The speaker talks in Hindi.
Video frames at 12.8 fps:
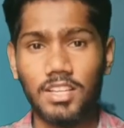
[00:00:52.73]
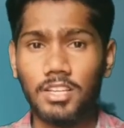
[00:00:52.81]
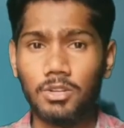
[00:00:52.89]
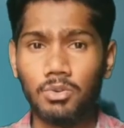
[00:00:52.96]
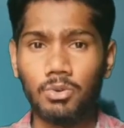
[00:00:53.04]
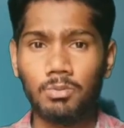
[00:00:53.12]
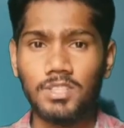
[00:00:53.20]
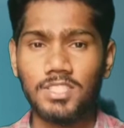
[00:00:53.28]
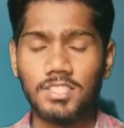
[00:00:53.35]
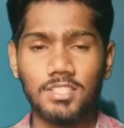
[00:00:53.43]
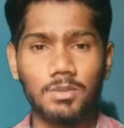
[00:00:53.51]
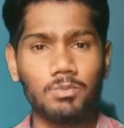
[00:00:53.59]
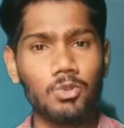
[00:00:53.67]
लेकिन उनमें से
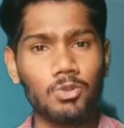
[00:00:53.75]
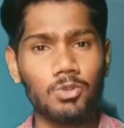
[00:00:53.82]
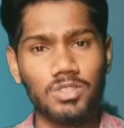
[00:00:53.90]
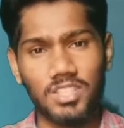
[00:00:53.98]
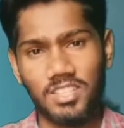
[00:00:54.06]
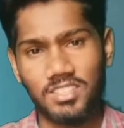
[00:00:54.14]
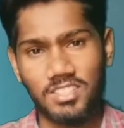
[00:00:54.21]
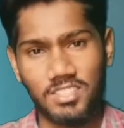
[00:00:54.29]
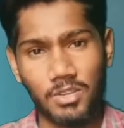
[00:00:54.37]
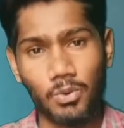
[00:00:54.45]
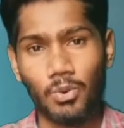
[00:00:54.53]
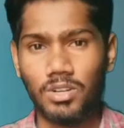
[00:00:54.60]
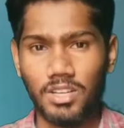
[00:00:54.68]
सिर्फ 233
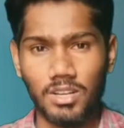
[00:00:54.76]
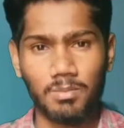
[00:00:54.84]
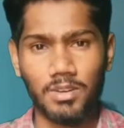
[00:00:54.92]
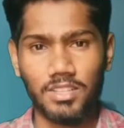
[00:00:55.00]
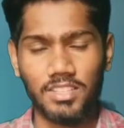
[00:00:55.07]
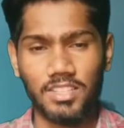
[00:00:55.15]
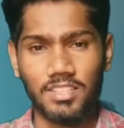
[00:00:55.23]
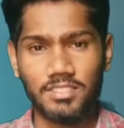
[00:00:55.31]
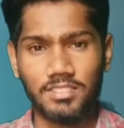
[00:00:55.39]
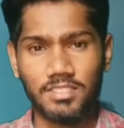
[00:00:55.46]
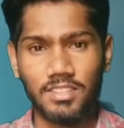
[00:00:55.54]
ही वोट कर पाते हैं